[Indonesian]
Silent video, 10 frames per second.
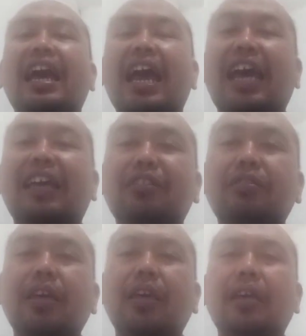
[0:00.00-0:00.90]
hak itu
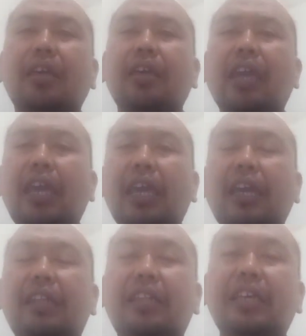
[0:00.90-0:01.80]
ih
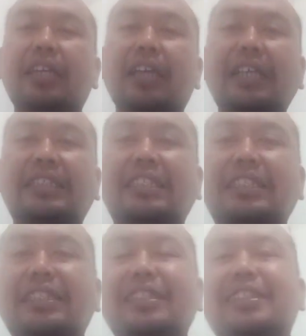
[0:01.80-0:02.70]

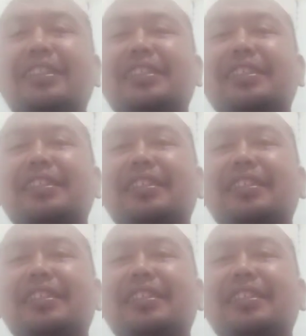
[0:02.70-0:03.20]
dinas nah,